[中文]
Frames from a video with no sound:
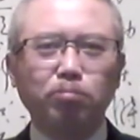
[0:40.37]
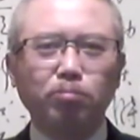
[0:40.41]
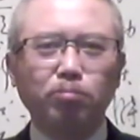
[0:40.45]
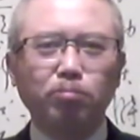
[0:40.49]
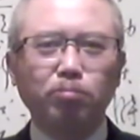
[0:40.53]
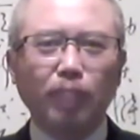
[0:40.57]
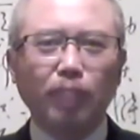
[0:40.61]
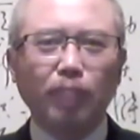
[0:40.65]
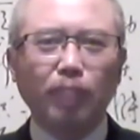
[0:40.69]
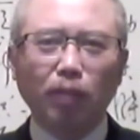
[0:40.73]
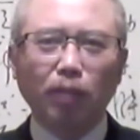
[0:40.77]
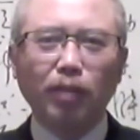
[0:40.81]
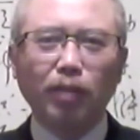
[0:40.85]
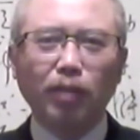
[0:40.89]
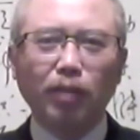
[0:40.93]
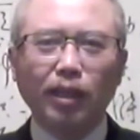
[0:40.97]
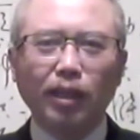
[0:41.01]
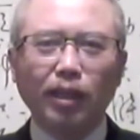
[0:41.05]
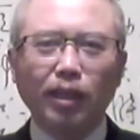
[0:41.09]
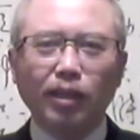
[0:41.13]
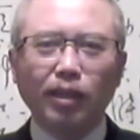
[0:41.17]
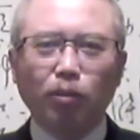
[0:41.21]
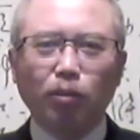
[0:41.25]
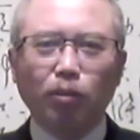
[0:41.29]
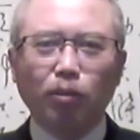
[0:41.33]
然后呢，
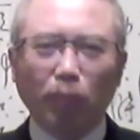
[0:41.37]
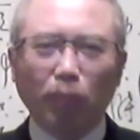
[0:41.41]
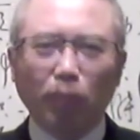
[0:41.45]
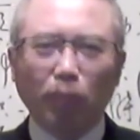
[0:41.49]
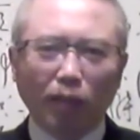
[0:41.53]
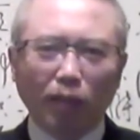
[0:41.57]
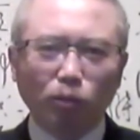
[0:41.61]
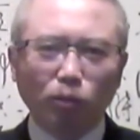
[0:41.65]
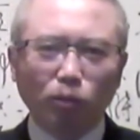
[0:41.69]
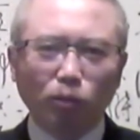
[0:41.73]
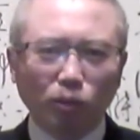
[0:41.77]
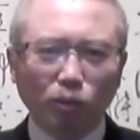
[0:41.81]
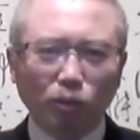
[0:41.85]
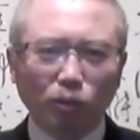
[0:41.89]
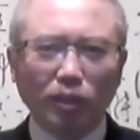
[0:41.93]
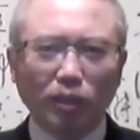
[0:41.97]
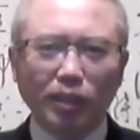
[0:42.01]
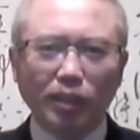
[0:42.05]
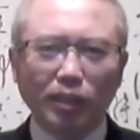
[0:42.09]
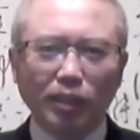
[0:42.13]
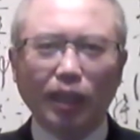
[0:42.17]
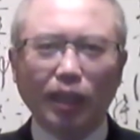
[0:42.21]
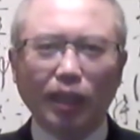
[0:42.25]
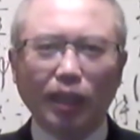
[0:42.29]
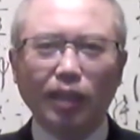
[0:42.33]
我们还要预测一
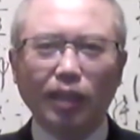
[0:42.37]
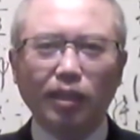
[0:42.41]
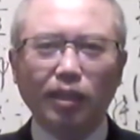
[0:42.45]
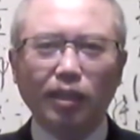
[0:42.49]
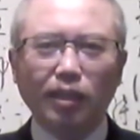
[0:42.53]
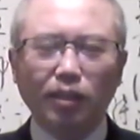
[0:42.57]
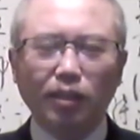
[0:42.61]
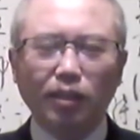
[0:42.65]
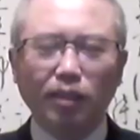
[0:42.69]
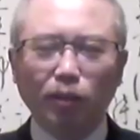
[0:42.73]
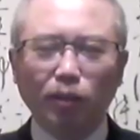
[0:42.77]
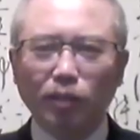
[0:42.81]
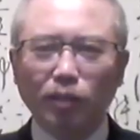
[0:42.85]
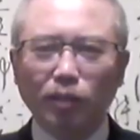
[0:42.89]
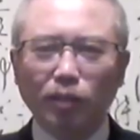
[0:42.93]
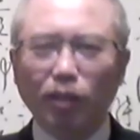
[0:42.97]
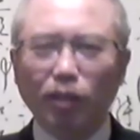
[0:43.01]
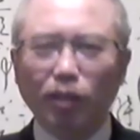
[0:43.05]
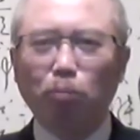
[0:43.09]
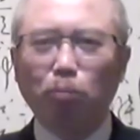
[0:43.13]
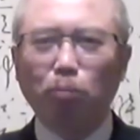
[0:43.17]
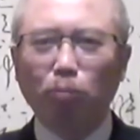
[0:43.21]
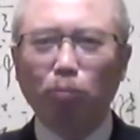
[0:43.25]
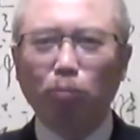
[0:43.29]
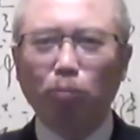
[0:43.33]
下它到底要
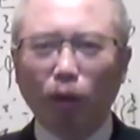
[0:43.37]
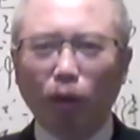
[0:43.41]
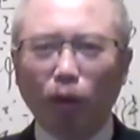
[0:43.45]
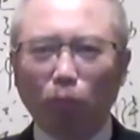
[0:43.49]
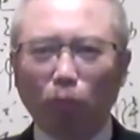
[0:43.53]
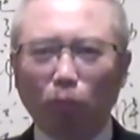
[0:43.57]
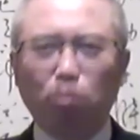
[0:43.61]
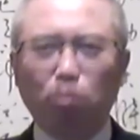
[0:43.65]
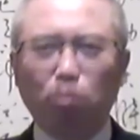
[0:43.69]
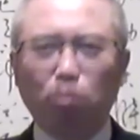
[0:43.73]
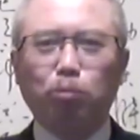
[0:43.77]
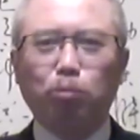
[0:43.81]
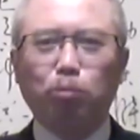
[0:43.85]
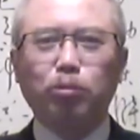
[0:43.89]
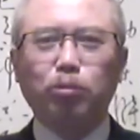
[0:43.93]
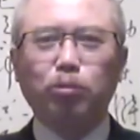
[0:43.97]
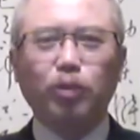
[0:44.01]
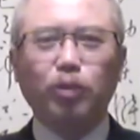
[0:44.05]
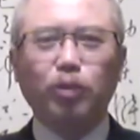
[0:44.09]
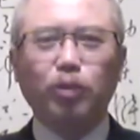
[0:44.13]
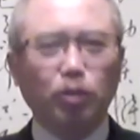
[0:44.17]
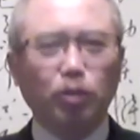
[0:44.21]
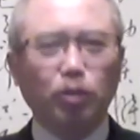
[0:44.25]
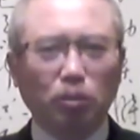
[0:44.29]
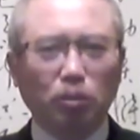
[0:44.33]
不靠谱
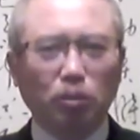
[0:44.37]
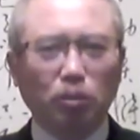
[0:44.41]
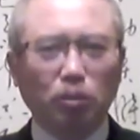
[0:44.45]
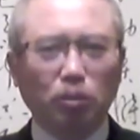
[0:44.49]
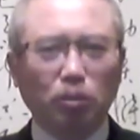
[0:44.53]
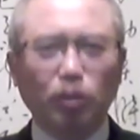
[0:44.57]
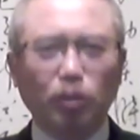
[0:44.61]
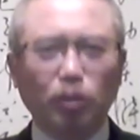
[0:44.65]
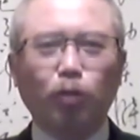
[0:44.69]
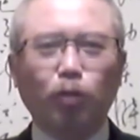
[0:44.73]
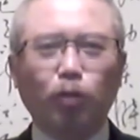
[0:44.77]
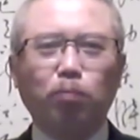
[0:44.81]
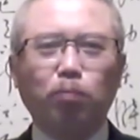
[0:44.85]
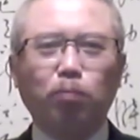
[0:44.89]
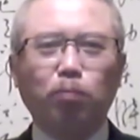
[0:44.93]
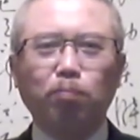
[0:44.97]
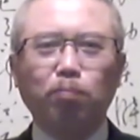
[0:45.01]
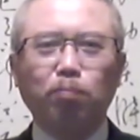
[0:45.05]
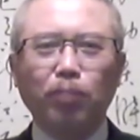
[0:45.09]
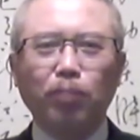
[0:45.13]
到什么时候？